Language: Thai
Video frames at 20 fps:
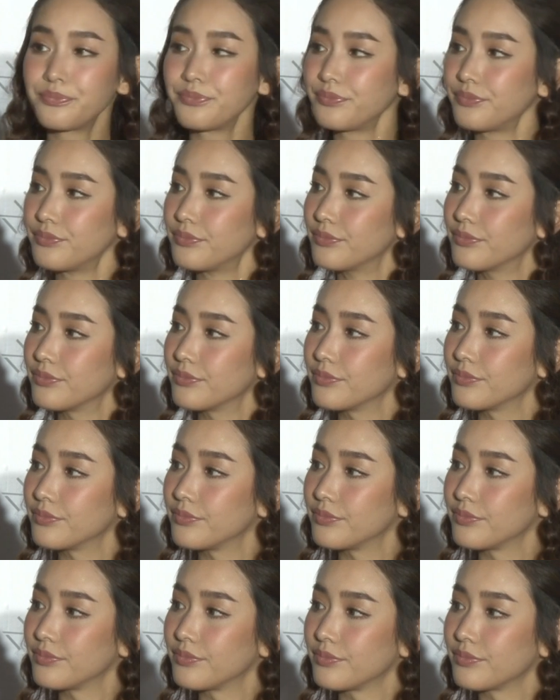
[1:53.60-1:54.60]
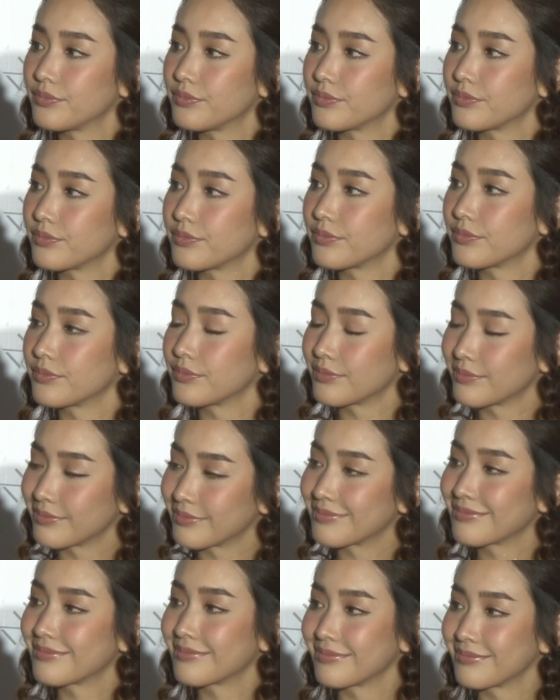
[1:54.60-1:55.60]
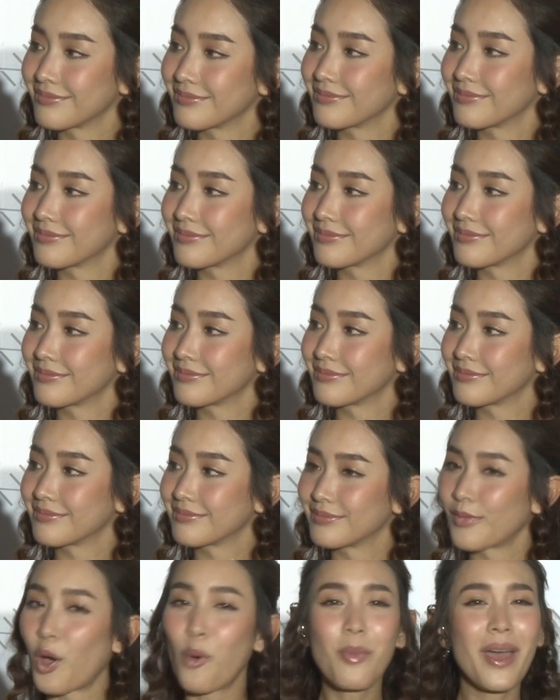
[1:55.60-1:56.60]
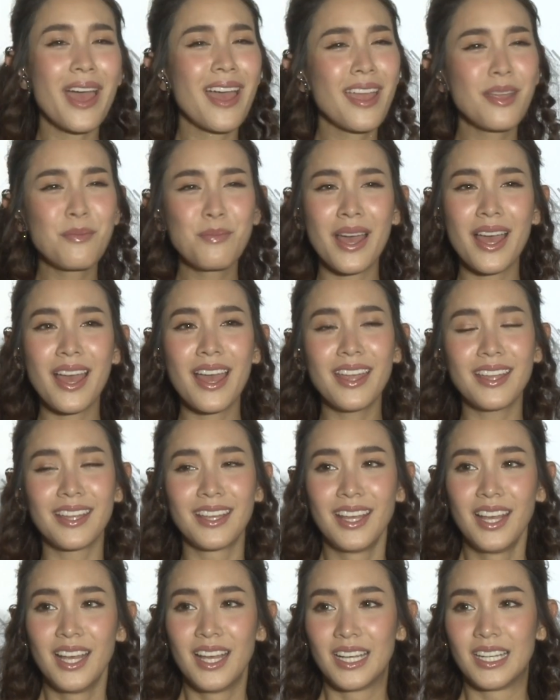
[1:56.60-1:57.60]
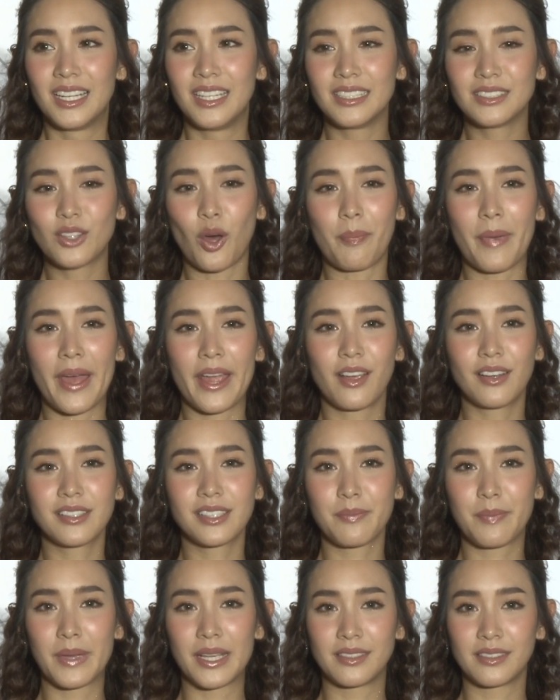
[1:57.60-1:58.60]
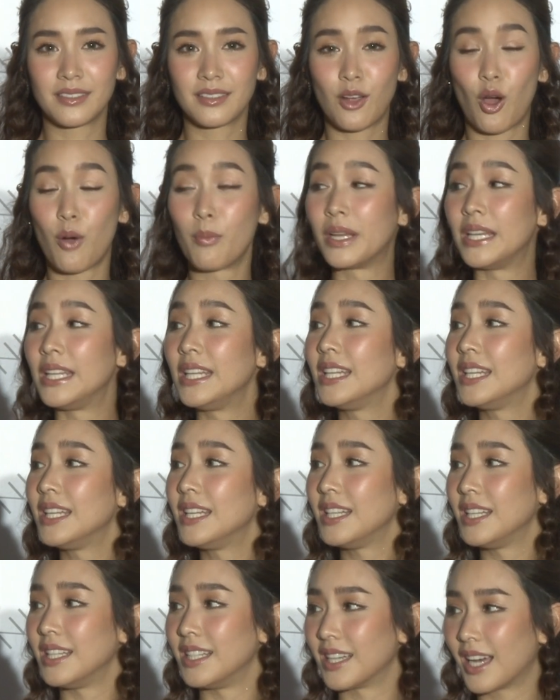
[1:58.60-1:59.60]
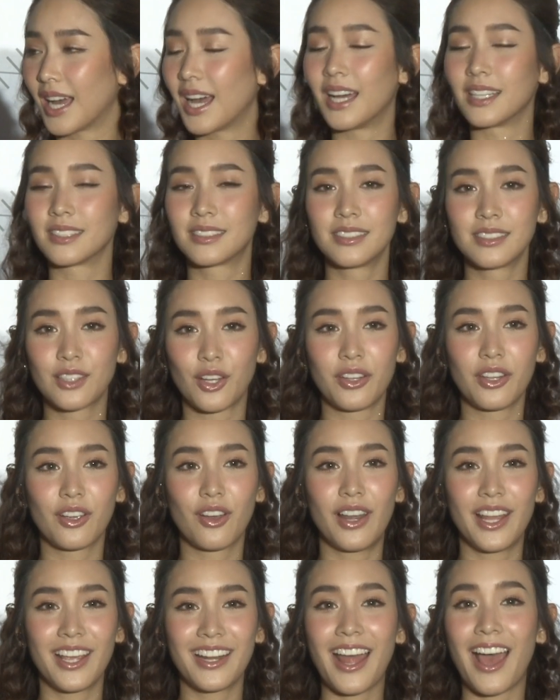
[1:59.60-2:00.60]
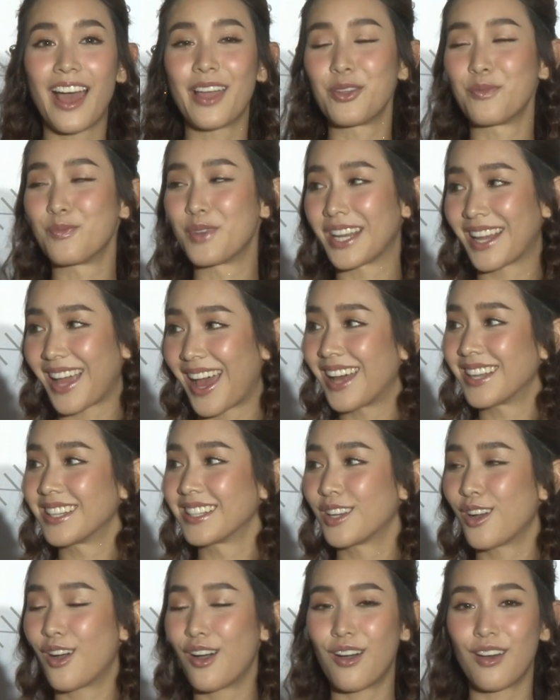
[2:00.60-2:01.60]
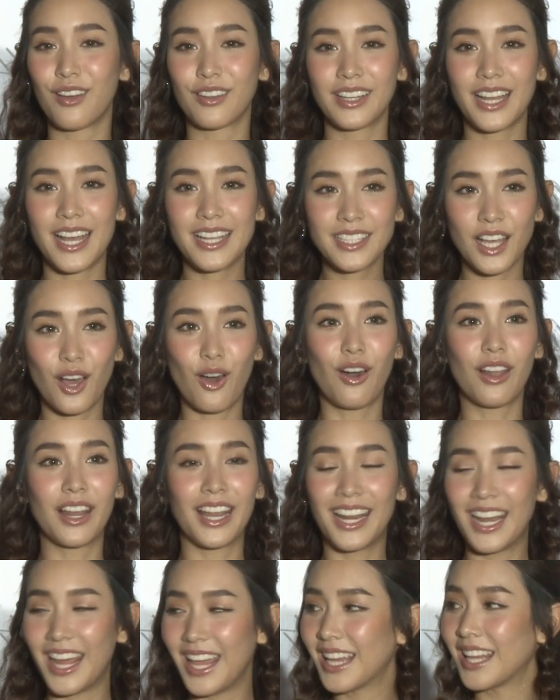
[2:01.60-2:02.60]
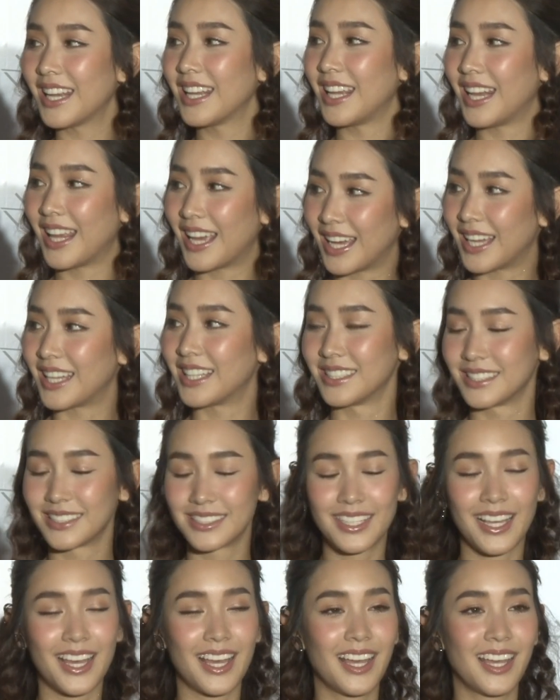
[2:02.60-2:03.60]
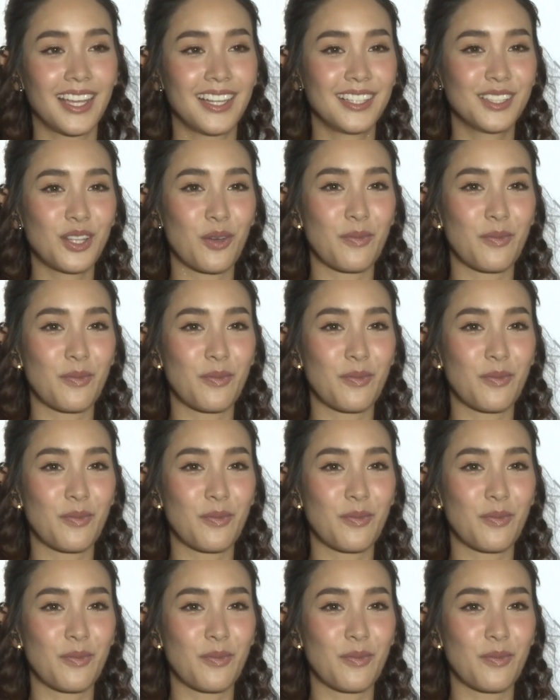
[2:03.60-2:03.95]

เ่องต่อไปมันทำให้เราต้องแบบว่าเพิ่มเลเวลไหมเอาไม่ไม่เรื่องต่อไปก็จะเป็นคอมเมดี้ค่ะ ซึ่งตอนนี้ก็เร่งถ่ายอยู่เหมือนกัน ก็น่าจะออนไล่ๆกันเลยละค่ะใช่เรื่อง